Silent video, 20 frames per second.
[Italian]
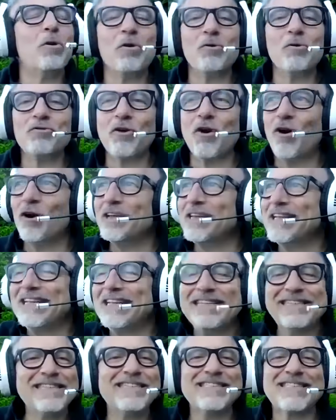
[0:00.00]
non lo so,
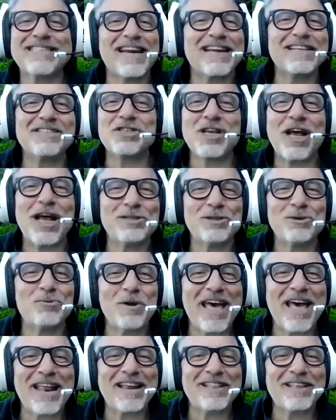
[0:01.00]
Ildiz tranciato in
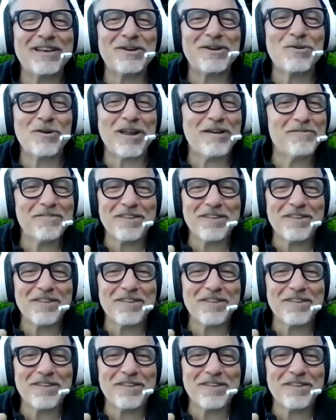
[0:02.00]
un'area di rigore